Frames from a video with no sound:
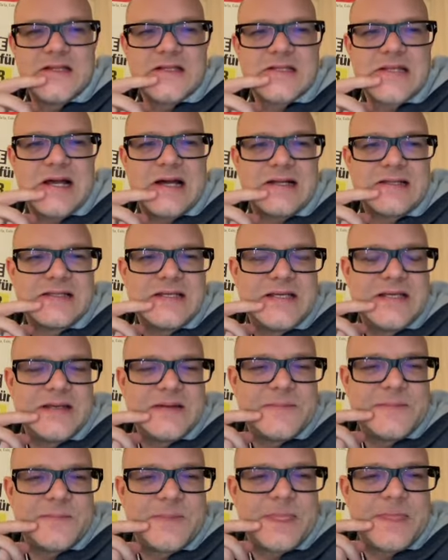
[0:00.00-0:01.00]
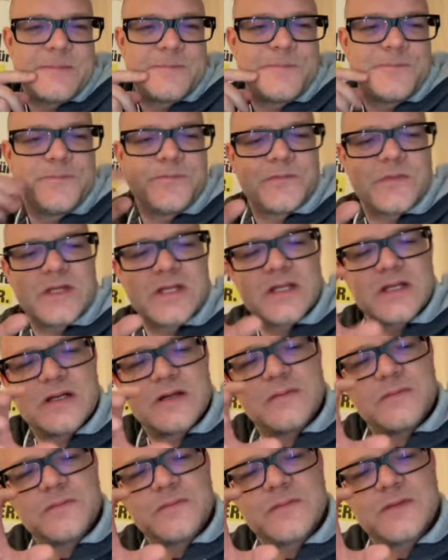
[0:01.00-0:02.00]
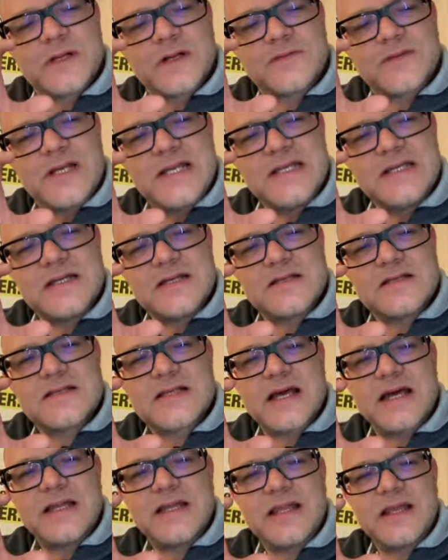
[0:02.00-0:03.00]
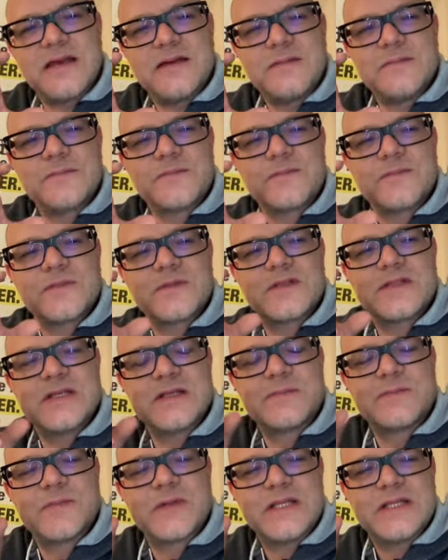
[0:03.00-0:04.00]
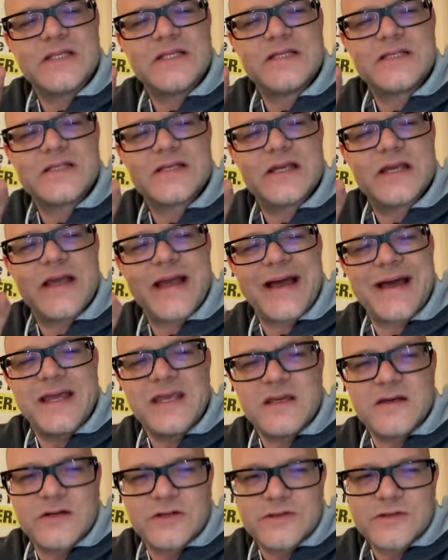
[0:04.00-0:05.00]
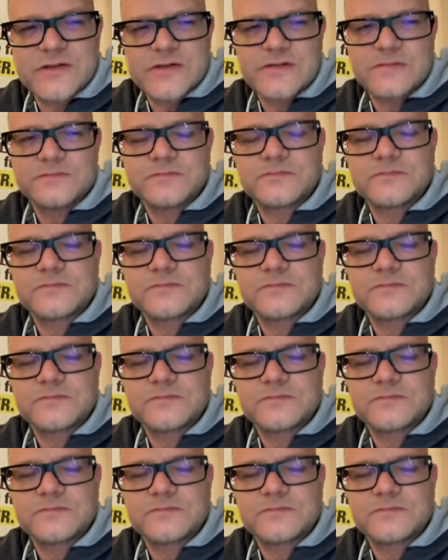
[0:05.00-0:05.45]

Da die auf der linken Seite sieht man diese Icons,